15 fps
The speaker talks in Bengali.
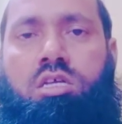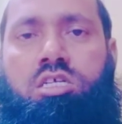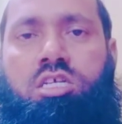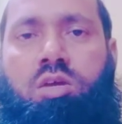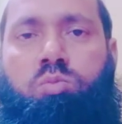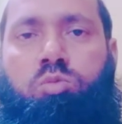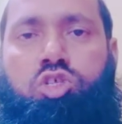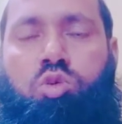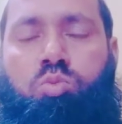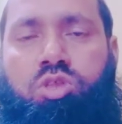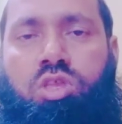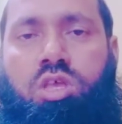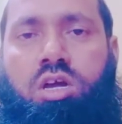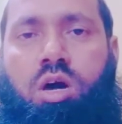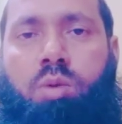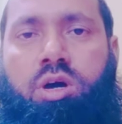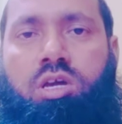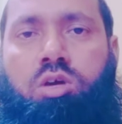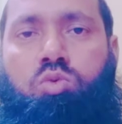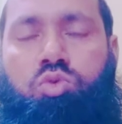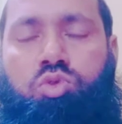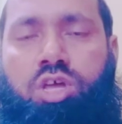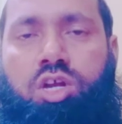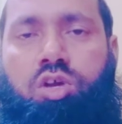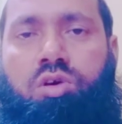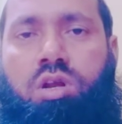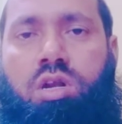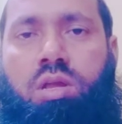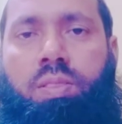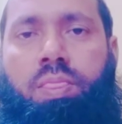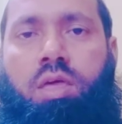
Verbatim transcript: সেই মুসিবত থেকে আমাকে উদ্ধার করেন